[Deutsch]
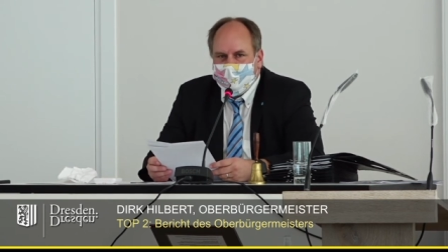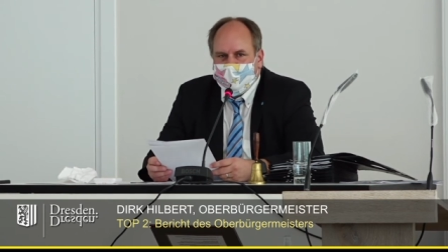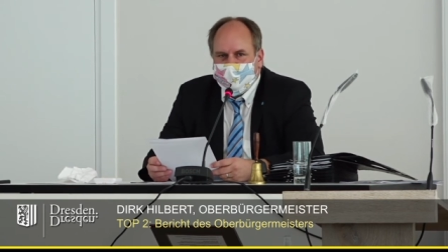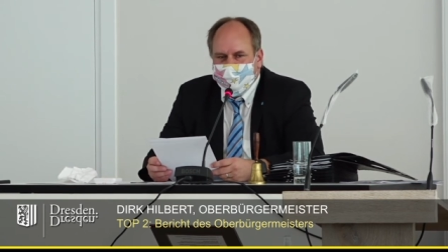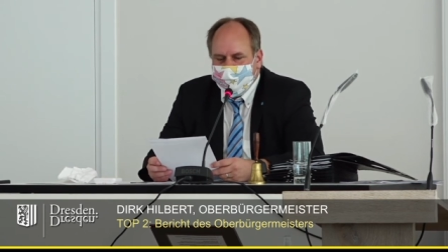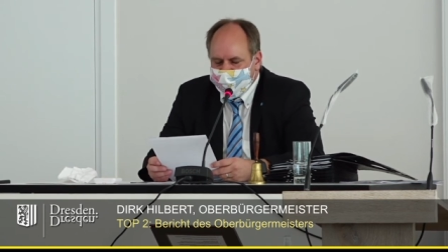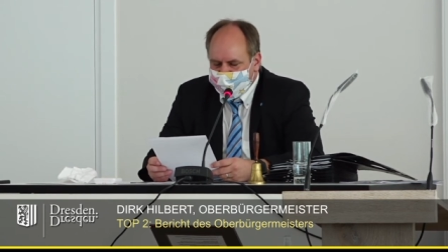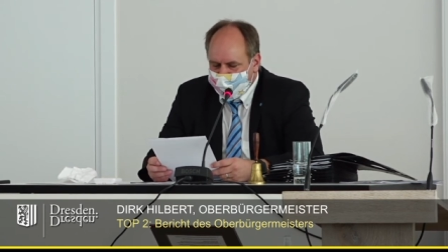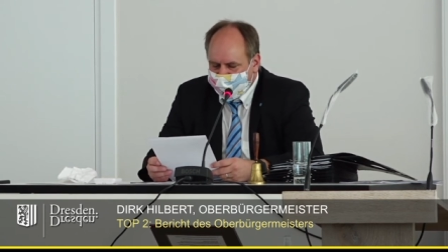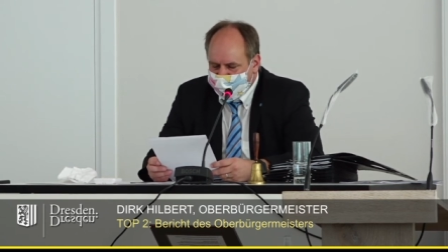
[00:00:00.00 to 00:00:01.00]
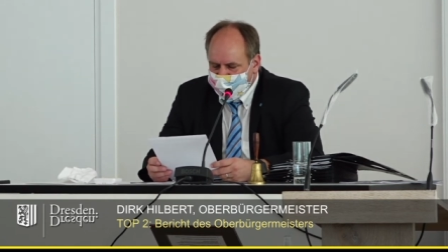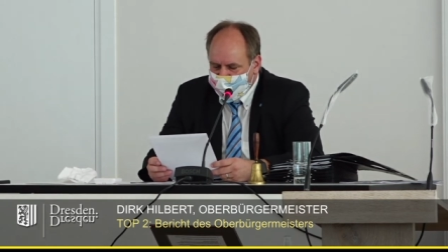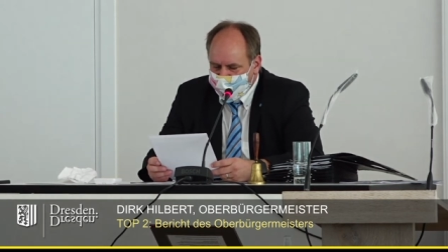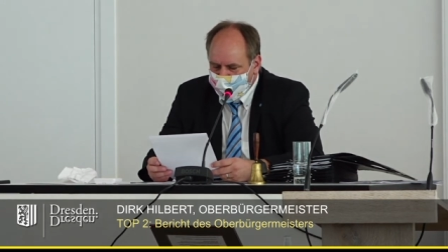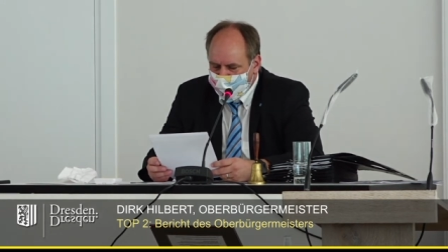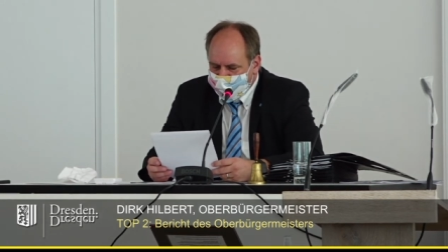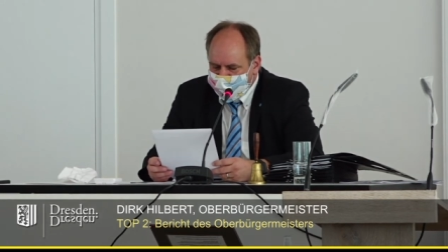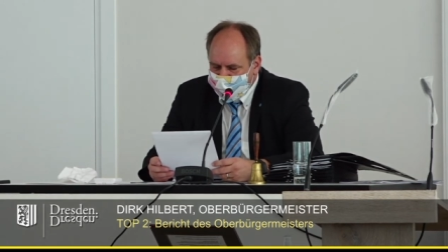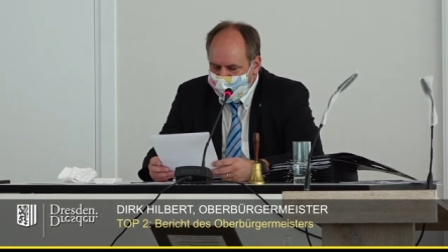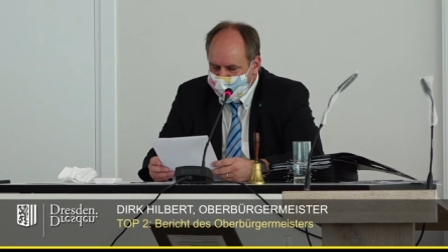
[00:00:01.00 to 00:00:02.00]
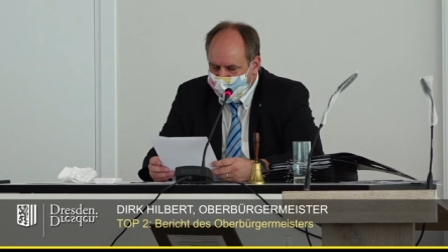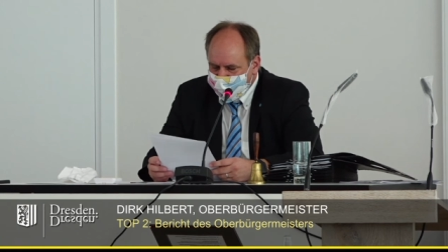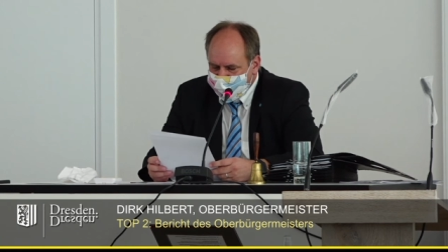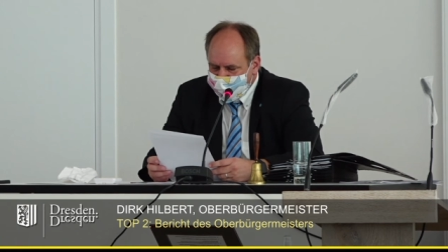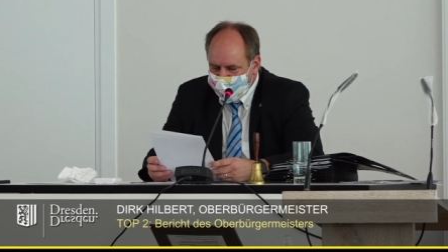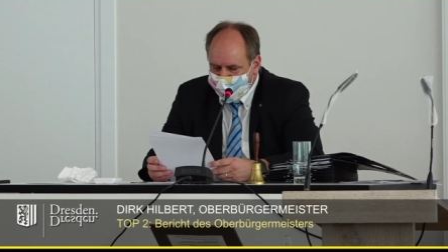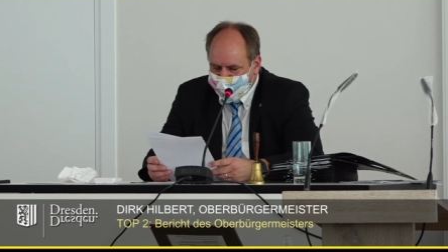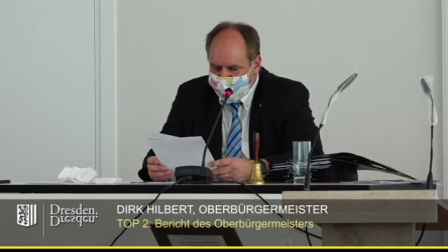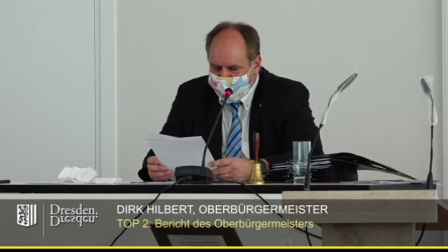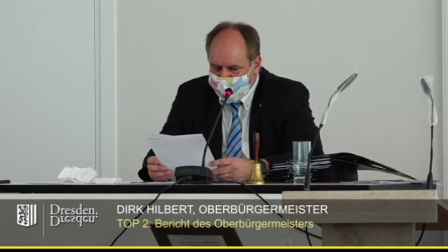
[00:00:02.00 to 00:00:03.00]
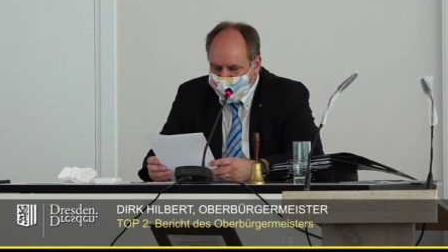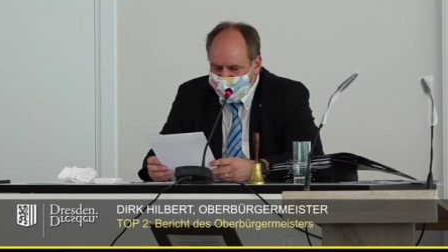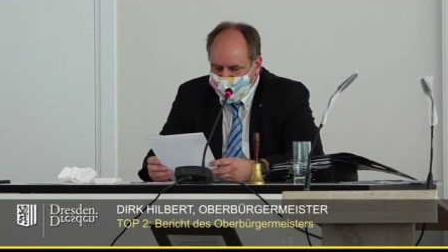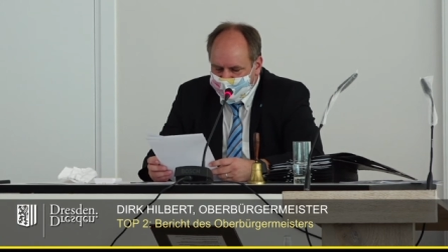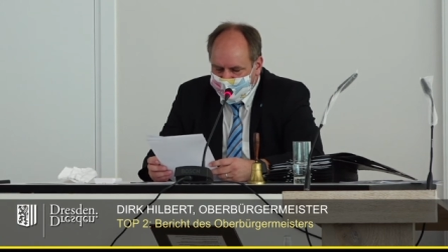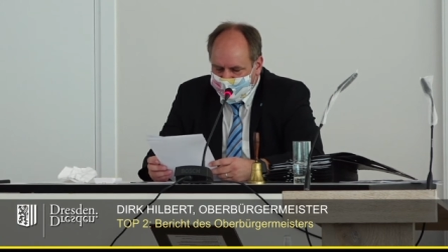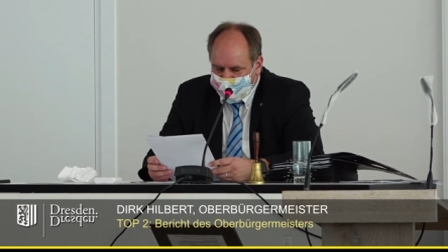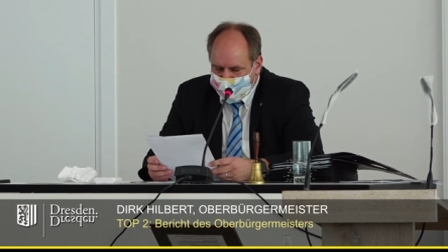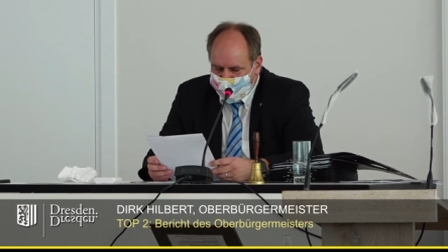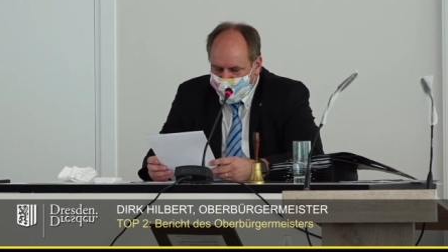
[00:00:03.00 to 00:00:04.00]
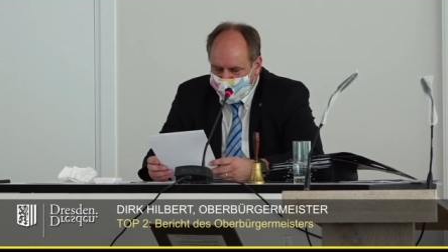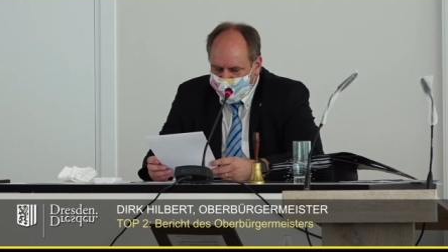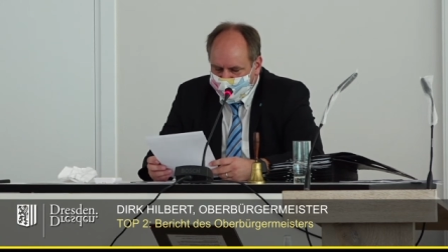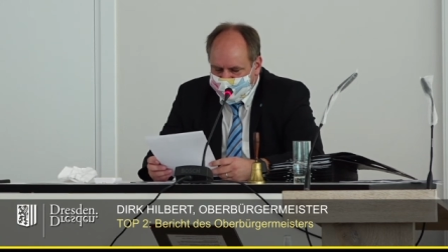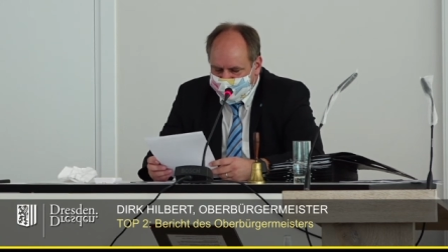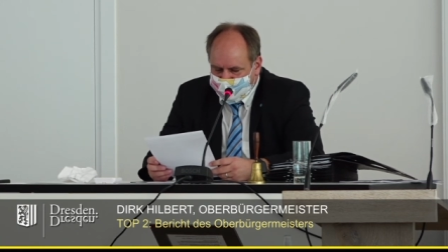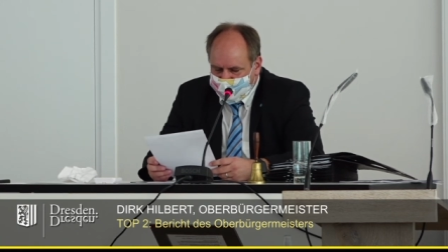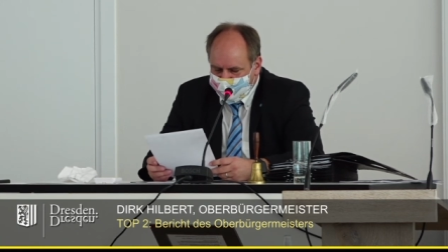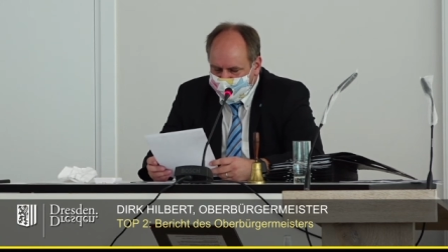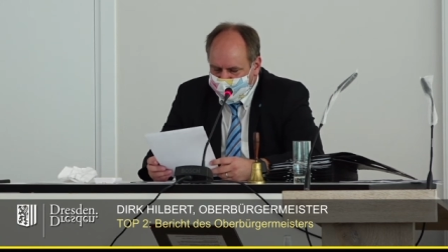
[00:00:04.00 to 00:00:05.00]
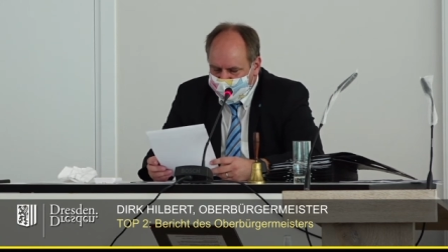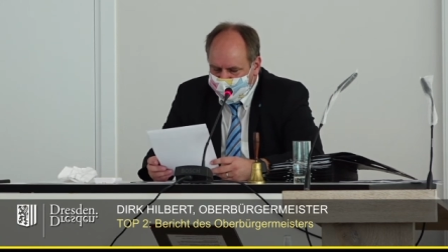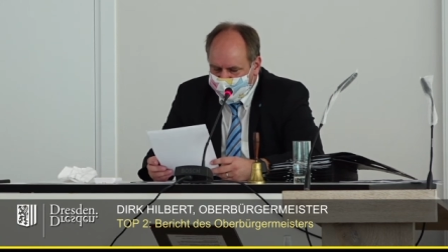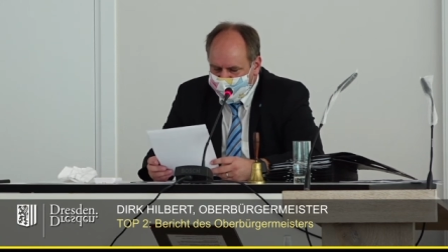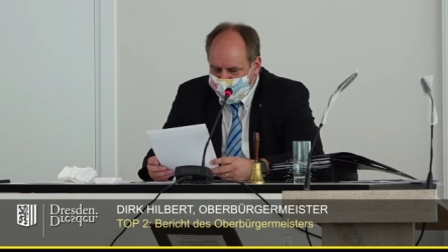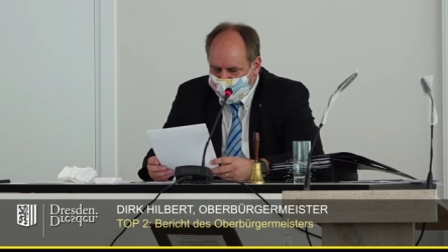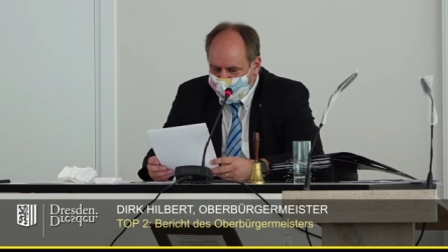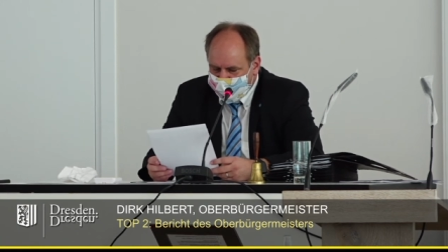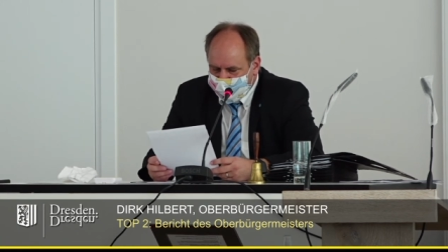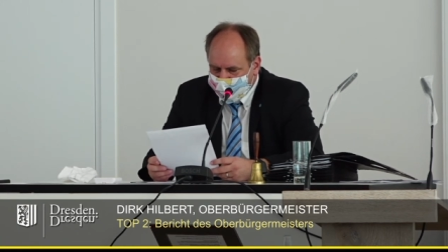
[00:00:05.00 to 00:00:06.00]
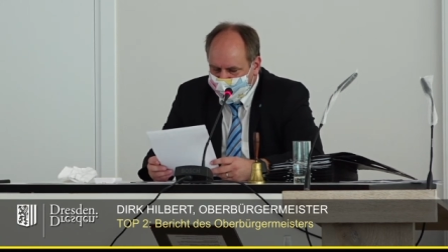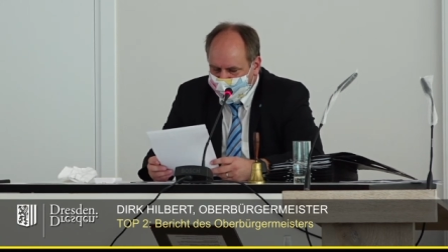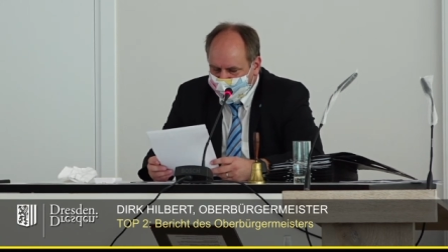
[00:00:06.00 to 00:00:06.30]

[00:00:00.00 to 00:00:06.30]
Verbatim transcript: hat mittlerweile in über 10.000 Telefonaten den Bürgern mit Rat und Tat zur Seite gestanden.